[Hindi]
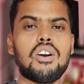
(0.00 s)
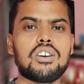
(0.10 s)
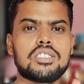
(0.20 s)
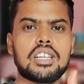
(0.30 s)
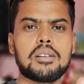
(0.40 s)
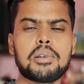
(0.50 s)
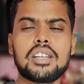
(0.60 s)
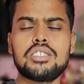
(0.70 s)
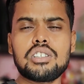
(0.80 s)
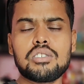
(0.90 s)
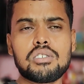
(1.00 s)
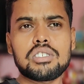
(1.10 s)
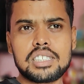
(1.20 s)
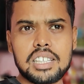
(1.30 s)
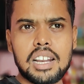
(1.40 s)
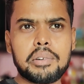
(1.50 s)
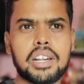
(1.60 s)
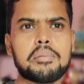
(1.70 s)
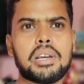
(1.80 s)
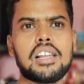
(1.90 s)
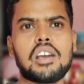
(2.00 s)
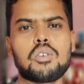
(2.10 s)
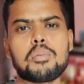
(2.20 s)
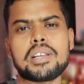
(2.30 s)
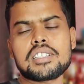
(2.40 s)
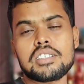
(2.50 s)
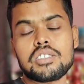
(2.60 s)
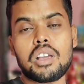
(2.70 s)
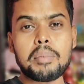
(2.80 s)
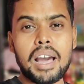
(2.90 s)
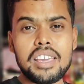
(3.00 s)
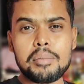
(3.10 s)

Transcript: और चैनल में चैनल को सब्सक्राइब कर लें बेलाइकन को प्रेस करें कि भाई